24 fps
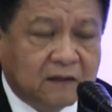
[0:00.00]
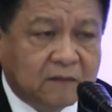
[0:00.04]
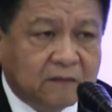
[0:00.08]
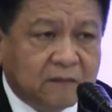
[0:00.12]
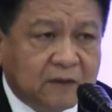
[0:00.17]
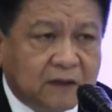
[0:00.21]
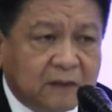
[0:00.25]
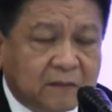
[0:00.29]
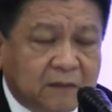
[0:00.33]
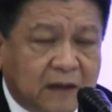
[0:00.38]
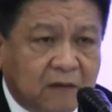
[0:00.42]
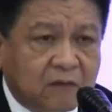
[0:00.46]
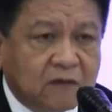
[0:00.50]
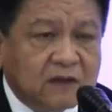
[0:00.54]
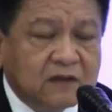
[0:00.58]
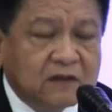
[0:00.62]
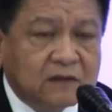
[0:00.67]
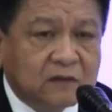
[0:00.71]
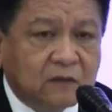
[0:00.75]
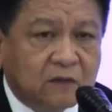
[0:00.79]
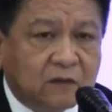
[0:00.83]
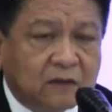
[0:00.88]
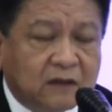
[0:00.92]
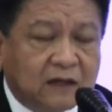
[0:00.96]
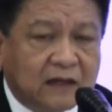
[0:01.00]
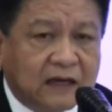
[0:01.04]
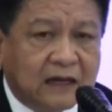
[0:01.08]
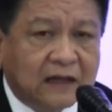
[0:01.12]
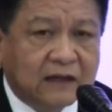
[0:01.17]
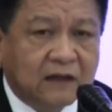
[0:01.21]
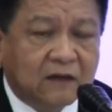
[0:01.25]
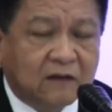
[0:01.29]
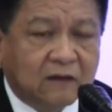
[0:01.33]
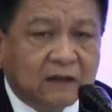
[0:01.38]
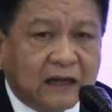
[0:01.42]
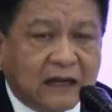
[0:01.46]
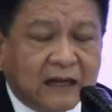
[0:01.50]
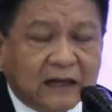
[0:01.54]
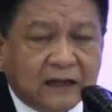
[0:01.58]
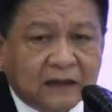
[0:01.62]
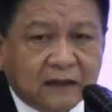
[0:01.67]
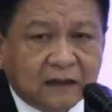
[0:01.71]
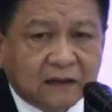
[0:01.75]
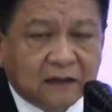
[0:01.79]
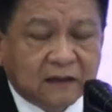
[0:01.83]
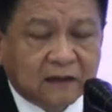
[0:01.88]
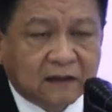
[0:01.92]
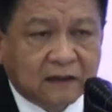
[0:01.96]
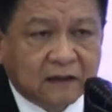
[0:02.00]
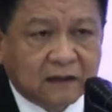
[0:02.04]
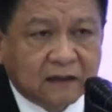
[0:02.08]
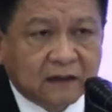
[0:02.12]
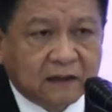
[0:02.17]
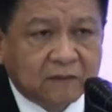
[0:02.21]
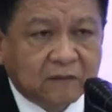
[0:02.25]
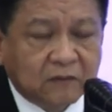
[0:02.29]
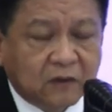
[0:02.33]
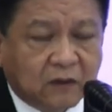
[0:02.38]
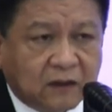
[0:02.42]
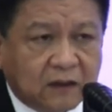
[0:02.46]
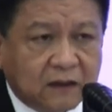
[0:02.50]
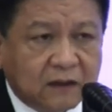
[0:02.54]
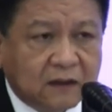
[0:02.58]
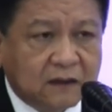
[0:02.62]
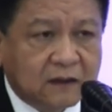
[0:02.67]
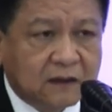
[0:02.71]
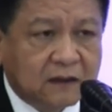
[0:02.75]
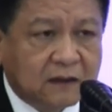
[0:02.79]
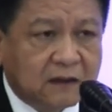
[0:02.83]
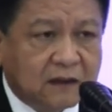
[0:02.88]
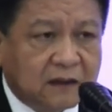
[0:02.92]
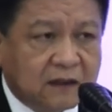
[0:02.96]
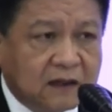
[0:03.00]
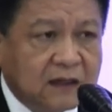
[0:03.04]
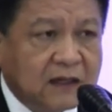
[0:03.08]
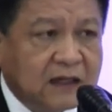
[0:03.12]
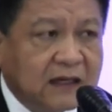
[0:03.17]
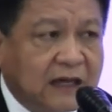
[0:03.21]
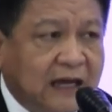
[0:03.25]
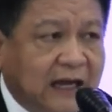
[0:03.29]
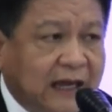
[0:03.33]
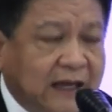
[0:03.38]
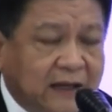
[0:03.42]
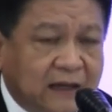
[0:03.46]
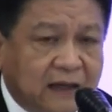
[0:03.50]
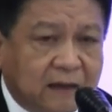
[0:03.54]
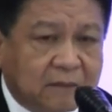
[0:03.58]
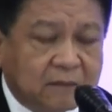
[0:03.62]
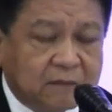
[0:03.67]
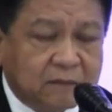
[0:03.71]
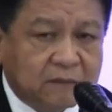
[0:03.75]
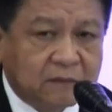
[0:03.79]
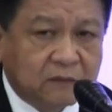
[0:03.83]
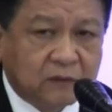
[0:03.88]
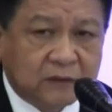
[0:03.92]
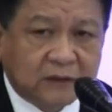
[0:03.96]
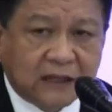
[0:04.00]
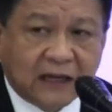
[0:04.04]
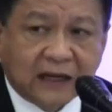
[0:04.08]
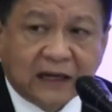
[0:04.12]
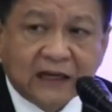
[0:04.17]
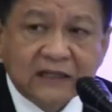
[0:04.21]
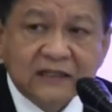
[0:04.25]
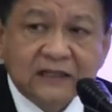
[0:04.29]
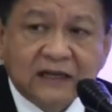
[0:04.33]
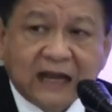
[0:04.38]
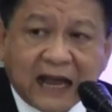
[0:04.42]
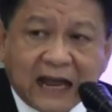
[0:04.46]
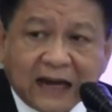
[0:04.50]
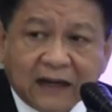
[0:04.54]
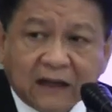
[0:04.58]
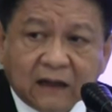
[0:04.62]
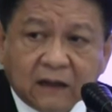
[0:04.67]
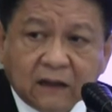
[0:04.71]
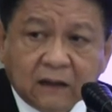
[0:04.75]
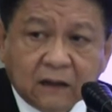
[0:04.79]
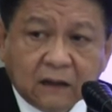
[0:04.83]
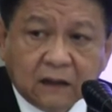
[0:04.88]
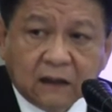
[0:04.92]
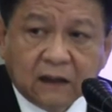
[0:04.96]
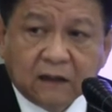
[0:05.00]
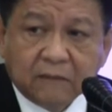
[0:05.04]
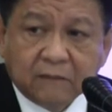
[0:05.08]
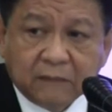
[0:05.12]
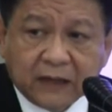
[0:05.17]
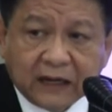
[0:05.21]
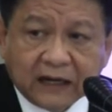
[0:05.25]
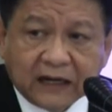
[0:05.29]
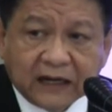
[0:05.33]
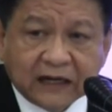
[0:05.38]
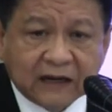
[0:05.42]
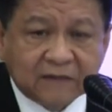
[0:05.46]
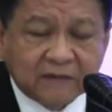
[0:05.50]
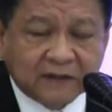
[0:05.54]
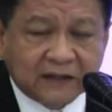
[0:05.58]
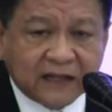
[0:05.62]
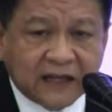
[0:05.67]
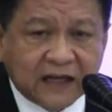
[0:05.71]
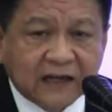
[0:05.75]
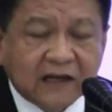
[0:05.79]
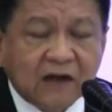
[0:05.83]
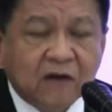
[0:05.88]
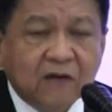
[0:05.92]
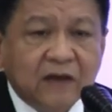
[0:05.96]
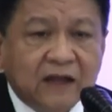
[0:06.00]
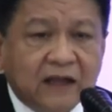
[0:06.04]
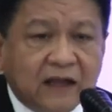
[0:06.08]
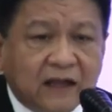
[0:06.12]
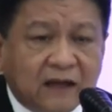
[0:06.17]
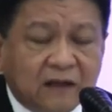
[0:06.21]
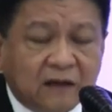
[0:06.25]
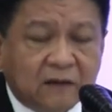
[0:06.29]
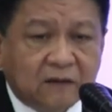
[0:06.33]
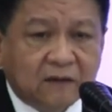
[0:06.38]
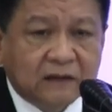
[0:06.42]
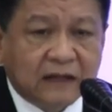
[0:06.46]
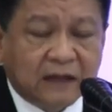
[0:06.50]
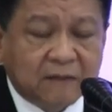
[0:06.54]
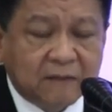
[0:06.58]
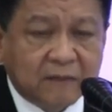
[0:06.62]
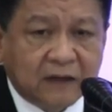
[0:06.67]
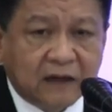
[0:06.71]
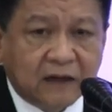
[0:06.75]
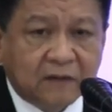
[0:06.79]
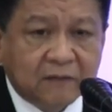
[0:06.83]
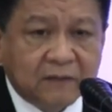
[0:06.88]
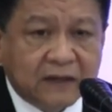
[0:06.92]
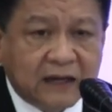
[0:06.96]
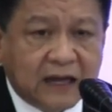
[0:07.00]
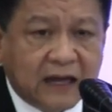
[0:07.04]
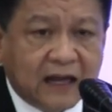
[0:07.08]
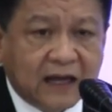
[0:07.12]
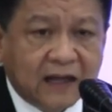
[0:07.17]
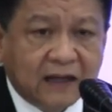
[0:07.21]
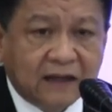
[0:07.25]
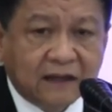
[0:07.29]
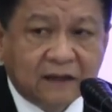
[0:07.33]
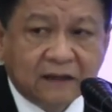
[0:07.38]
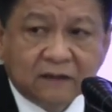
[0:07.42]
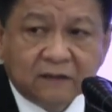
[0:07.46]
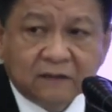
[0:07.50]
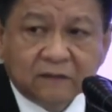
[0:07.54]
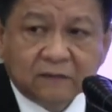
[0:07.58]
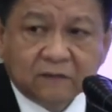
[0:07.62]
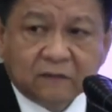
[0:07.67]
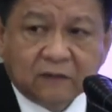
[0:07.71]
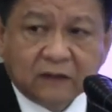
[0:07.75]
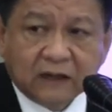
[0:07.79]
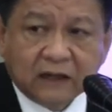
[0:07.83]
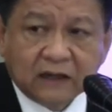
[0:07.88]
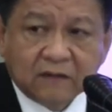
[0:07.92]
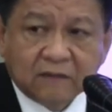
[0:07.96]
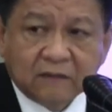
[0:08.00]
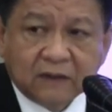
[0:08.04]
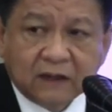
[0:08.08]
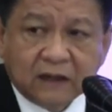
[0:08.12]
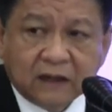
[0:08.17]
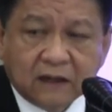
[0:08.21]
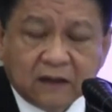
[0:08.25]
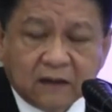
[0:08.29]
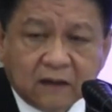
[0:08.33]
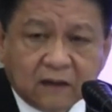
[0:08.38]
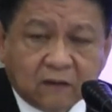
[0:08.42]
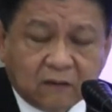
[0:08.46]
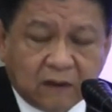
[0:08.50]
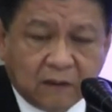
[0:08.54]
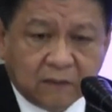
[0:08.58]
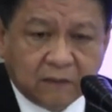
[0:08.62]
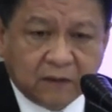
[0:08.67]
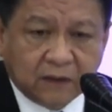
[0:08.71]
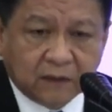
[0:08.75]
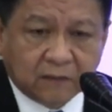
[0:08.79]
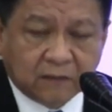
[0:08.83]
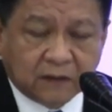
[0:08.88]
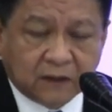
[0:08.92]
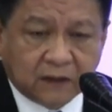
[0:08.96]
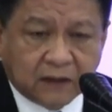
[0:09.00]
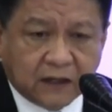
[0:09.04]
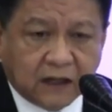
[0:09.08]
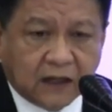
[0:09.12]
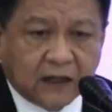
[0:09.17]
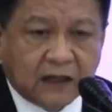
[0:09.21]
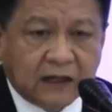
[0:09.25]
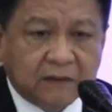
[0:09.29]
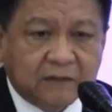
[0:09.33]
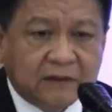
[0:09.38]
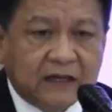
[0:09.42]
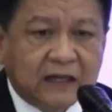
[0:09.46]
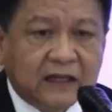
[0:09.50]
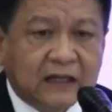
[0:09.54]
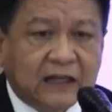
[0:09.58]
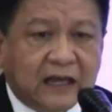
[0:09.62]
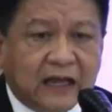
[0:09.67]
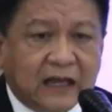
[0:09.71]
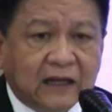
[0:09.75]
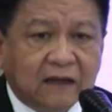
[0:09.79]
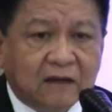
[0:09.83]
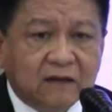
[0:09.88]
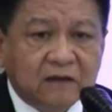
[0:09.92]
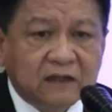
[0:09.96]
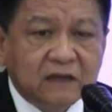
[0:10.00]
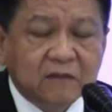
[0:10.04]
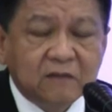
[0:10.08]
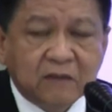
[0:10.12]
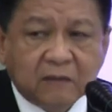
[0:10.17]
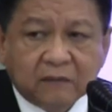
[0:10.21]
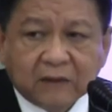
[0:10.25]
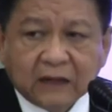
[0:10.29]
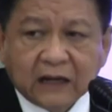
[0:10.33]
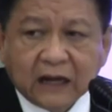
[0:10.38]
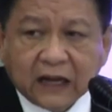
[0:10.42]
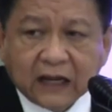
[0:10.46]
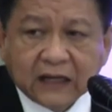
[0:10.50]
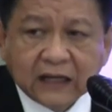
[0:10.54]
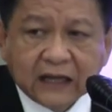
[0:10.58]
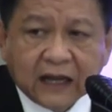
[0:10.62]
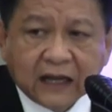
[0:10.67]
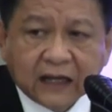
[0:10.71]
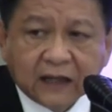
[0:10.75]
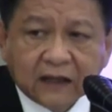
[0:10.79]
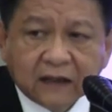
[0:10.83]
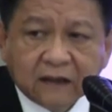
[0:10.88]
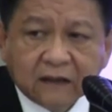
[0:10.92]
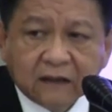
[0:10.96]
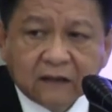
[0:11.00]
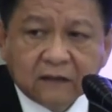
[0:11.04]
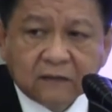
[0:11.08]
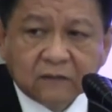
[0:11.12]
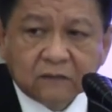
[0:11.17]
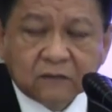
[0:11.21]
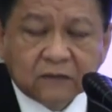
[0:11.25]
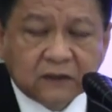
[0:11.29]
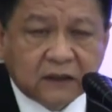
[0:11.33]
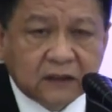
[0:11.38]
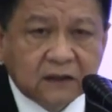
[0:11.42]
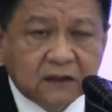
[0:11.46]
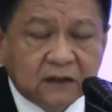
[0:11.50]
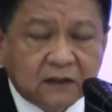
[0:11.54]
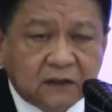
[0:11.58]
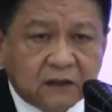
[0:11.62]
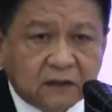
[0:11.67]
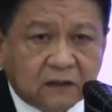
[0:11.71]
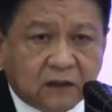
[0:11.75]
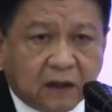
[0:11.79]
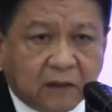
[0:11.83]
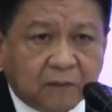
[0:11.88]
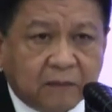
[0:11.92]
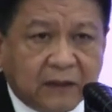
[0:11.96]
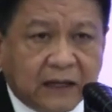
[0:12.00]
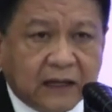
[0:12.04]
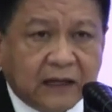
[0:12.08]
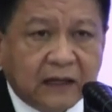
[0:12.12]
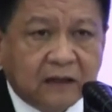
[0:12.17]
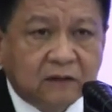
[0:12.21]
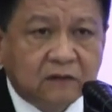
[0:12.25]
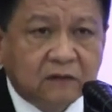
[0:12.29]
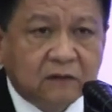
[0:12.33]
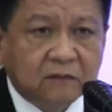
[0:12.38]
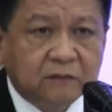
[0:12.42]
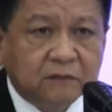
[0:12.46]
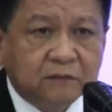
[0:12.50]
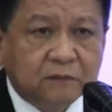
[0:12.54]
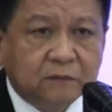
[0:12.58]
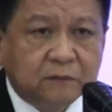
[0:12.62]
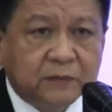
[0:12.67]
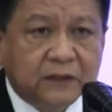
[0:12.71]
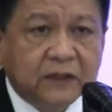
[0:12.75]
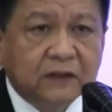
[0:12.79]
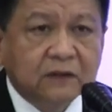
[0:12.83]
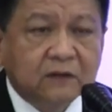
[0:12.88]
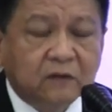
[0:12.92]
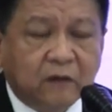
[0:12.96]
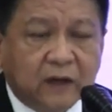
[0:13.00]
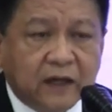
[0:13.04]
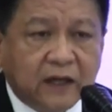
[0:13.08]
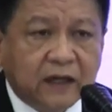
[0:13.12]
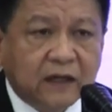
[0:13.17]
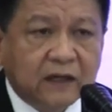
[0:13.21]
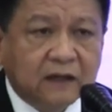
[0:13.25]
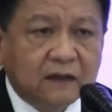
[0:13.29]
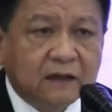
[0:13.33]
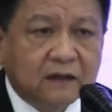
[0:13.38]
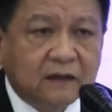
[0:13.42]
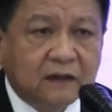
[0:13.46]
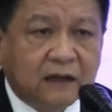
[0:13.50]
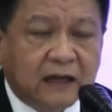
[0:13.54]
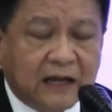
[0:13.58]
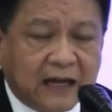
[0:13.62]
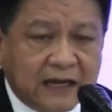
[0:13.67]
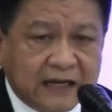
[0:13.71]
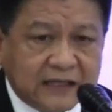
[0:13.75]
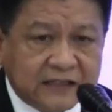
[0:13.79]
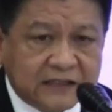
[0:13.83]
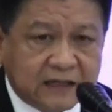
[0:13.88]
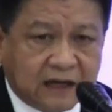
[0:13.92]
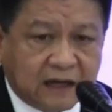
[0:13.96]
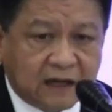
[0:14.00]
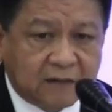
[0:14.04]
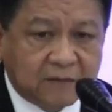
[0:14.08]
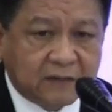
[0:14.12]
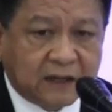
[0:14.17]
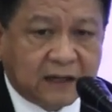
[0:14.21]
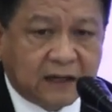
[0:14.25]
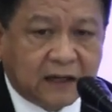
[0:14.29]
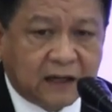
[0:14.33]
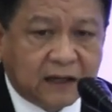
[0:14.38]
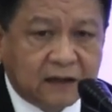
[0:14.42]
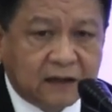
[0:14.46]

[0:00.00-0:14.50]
มี power สูงในด้านของการกำหนดเงื่อนไขกับทางราชการแม้กระทั่งในประเทศเขาเองเขาก็ทำให้เราไม่ได้เพราะนั้นเมื่อความผิดมันเกิดในประเทศไทยก็ยิ่งมีปัญหาใหญ่เพราะนั้นต่อไปเราต้องพึ่งตัวเองคือใครจะเข้ามา